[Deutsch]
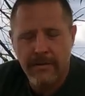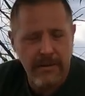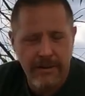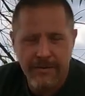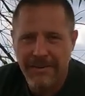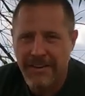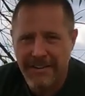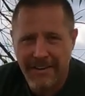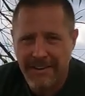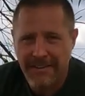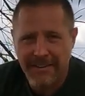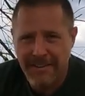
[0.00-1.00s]
dass man dann
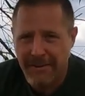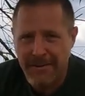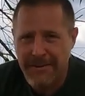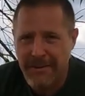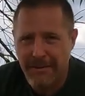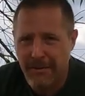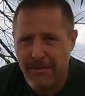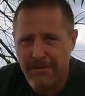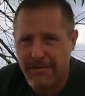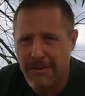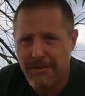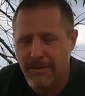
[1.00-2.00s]
keine Lust hat, auch
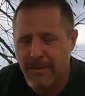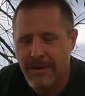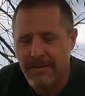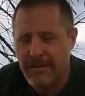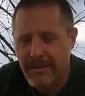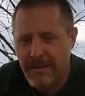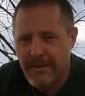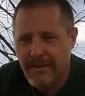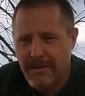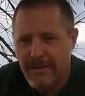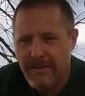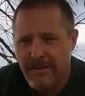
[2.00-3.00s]
zum Video machen.
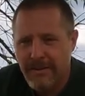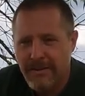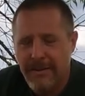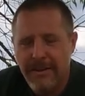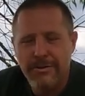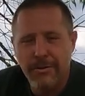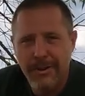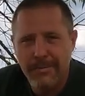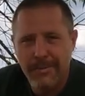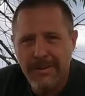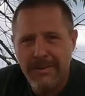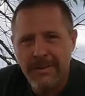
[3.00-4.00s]
Äh, entschuldigt
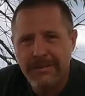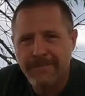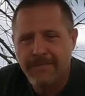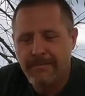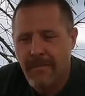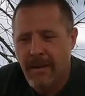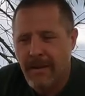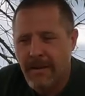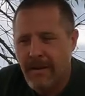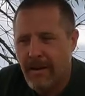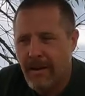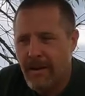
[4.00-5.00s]
bitte.
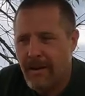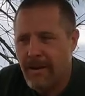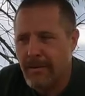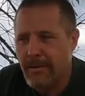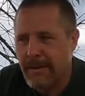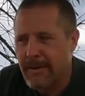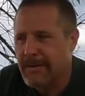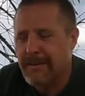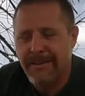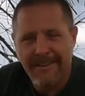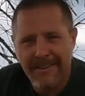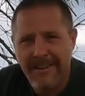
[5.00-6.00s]
Aber
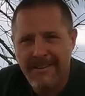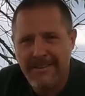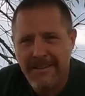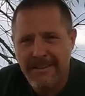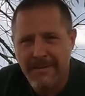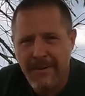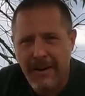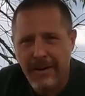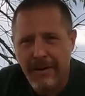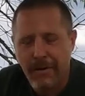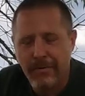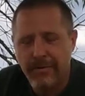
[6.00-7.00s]
jetzt geht es wieder
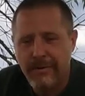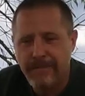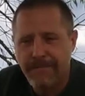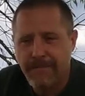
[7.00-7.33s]
bergauf.